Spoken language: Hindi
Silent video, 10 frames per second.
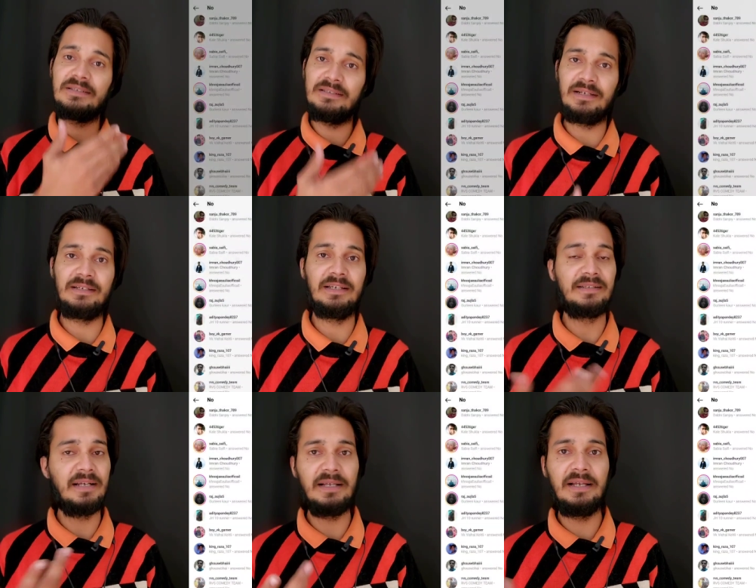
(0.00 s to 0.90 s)
की संख्या
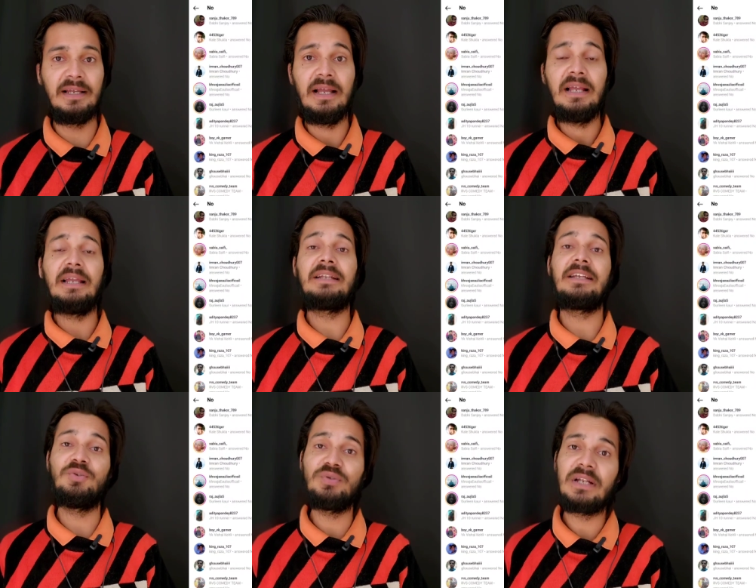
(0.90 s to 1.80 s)
ज़्यादा है इनके
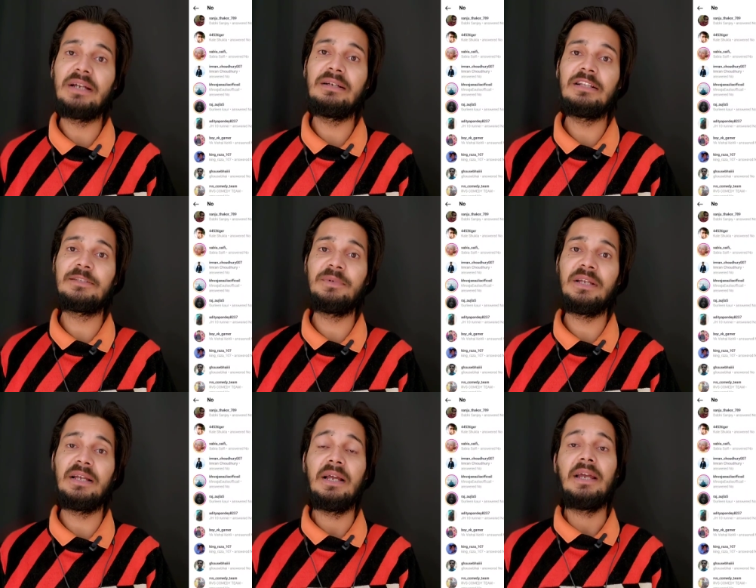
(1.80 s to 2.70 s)
यूजर हैंडल्स भी
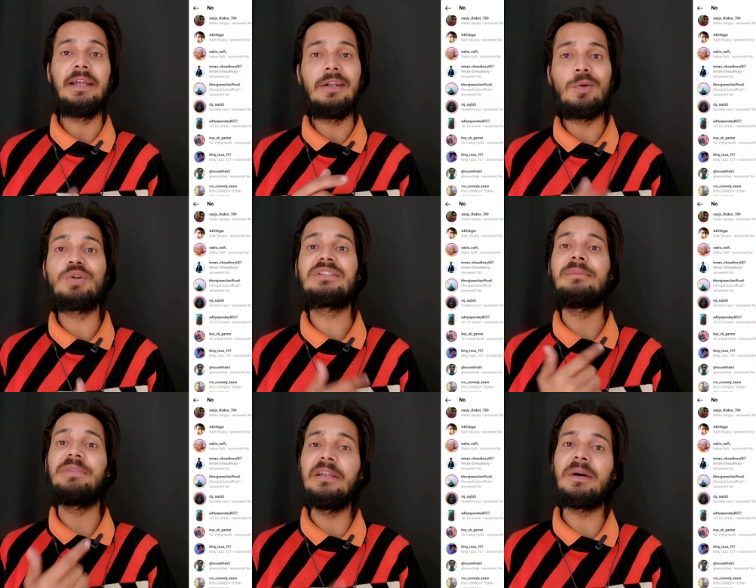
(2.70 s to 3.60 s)
हैं इन लोगों से
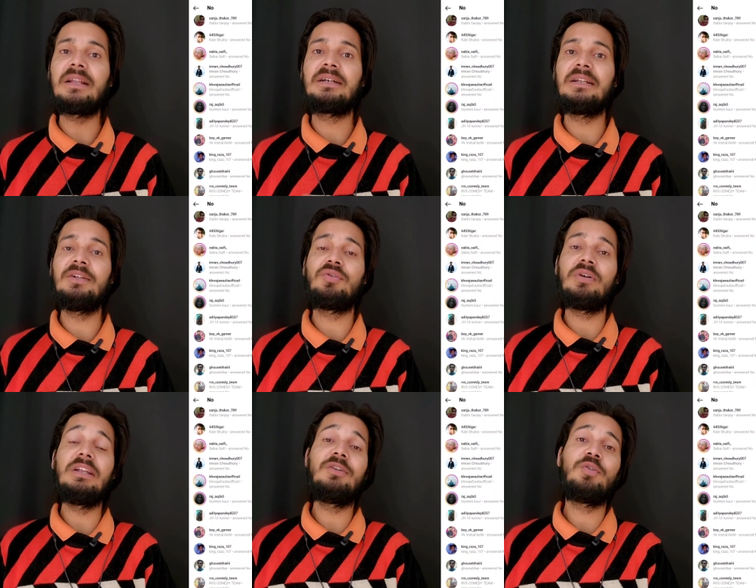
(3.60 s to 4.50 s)
भी बात करी
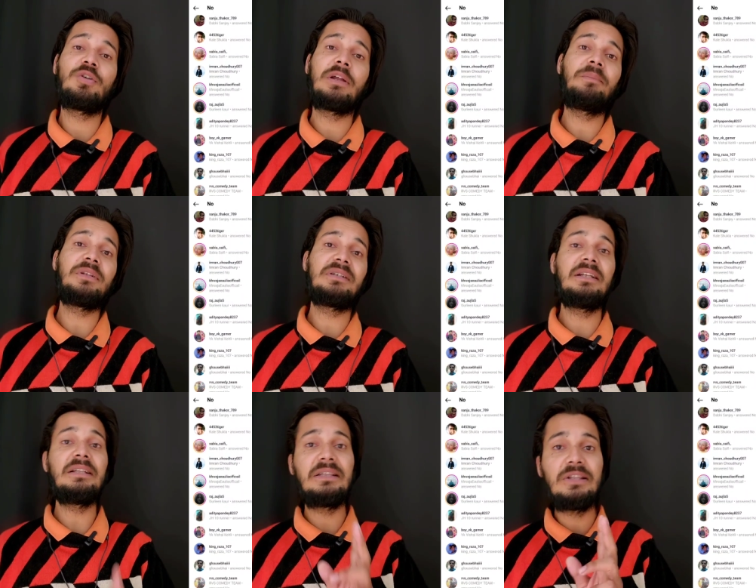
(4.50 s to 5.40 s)
तो इन लोगों के
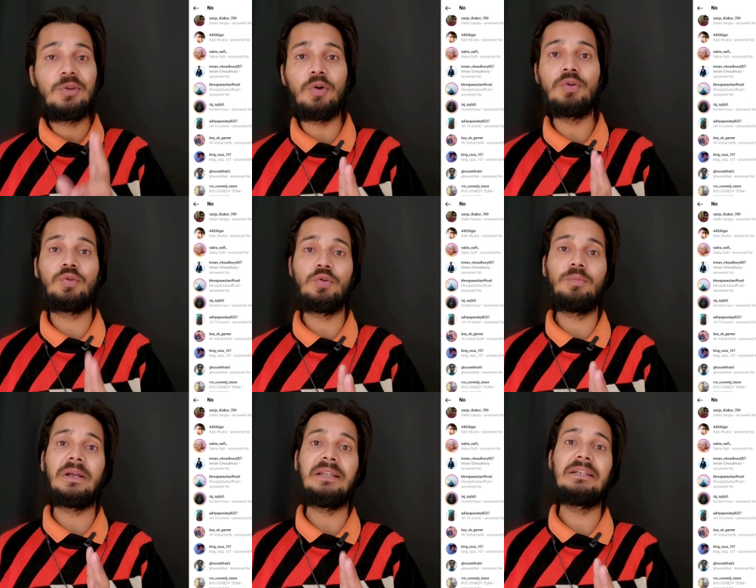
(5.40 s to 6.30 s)
पिछले दो दो
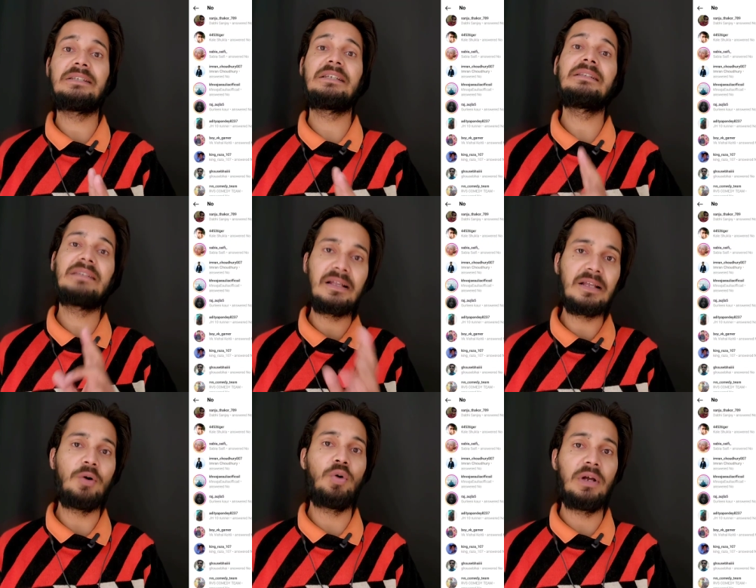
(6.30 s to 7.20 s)
महीने से
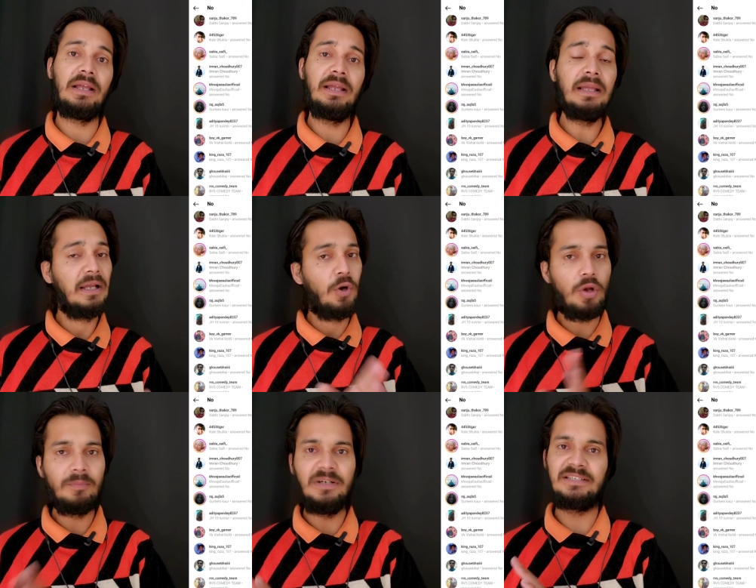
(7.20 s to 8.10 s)
ज़्यादा हो गए हैं
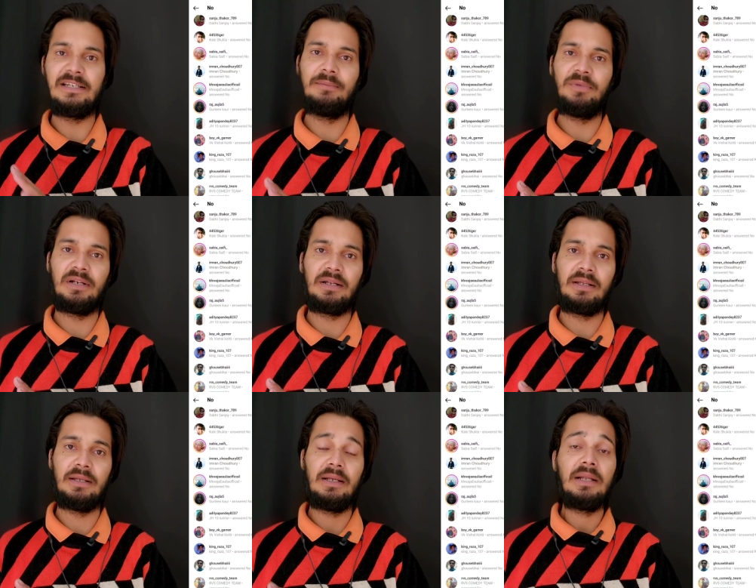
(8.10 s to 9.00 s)
और मिनट्स नहीं मिल रहे
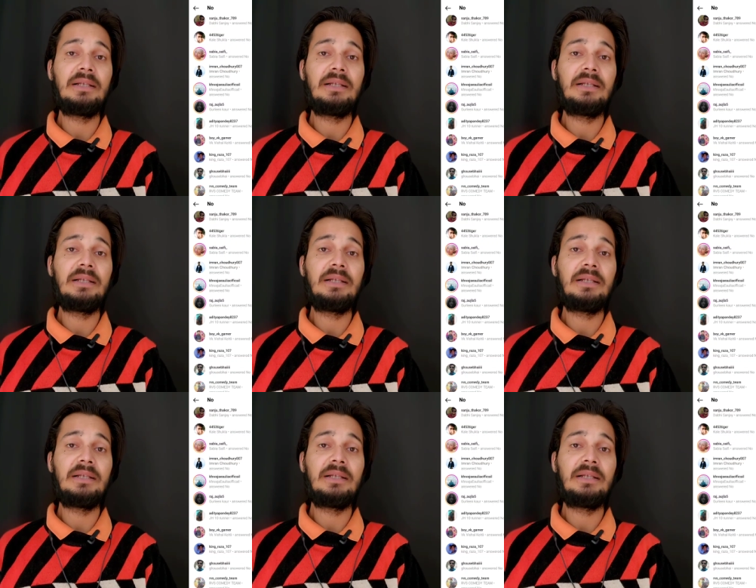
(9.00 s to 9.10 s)
हैं